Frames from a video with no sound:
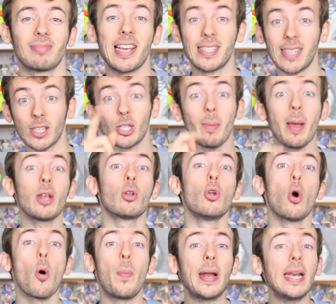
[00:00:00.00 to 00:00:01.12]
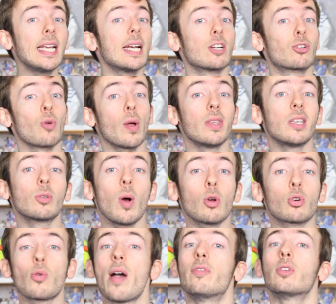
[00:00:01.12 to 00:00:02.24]
Et cette semaine, en Europa League, les joueurs niçois ont
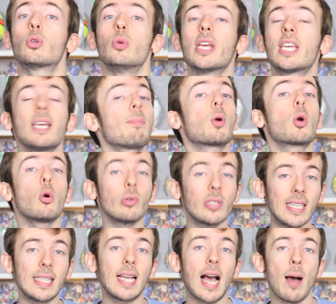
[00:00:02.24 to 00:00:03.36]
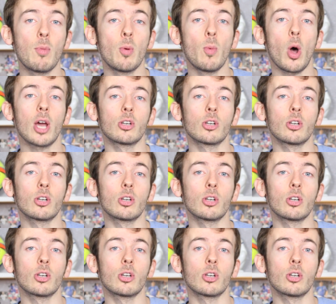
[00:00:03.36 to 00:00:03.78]
joué avec une équipe considérablement